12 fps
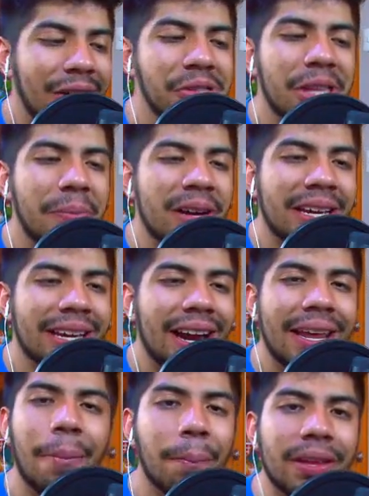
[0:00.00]
a un tema que
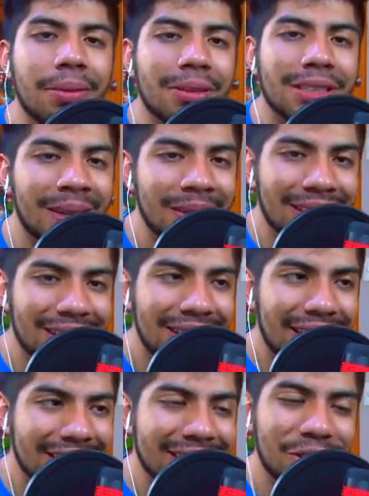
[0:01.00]
haría Pitbull, ¿saben?
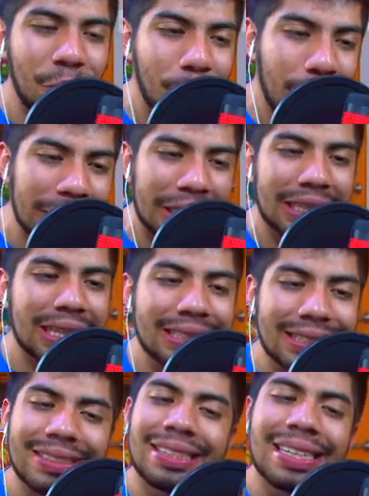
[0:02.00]
esas
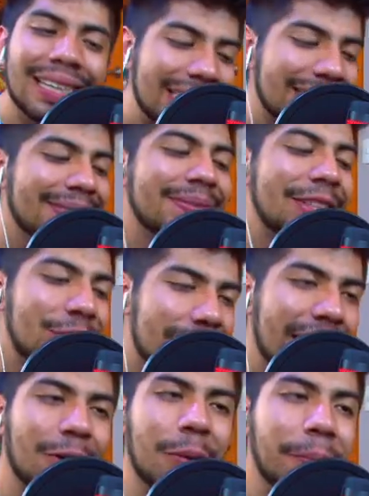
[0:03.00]
trompetitas me
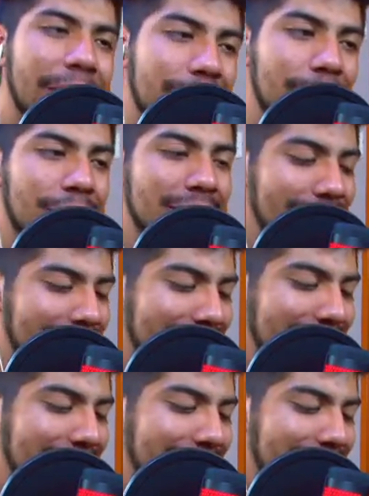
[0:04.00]
suena como Pitbull,
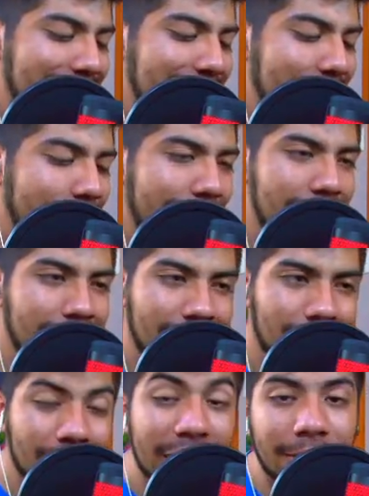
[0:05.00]
¿sabes?
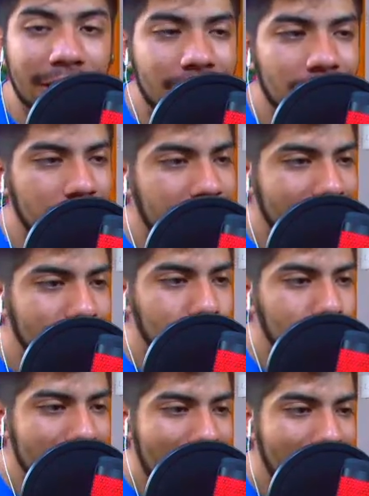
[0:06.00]
Ahorita, va a entrar, ya tú
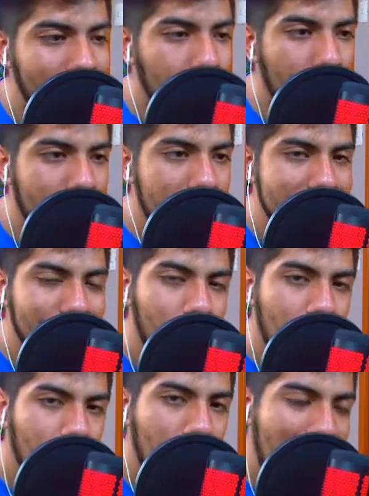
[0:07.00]
sabes, Mr.
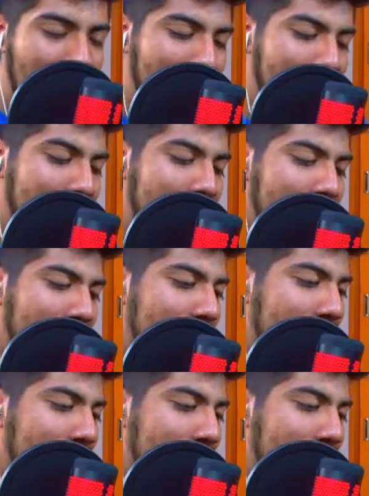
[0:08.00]
wow. Salte